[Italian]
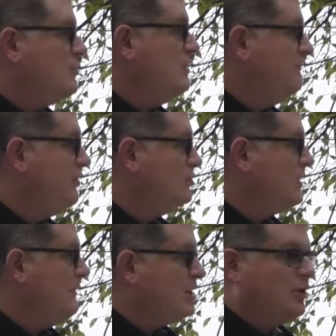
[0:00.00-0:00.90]
qui in fondo
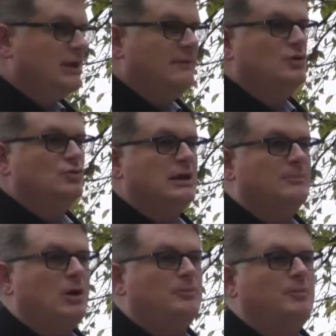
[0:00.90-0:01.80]
la Madonna? È venuta
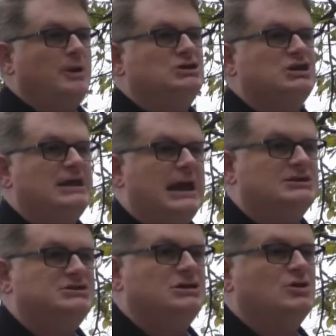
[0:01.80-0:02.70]
proprio per
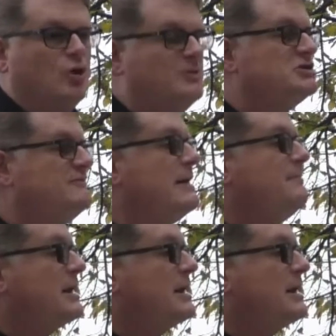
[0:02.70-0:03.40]
insegnarci come si va in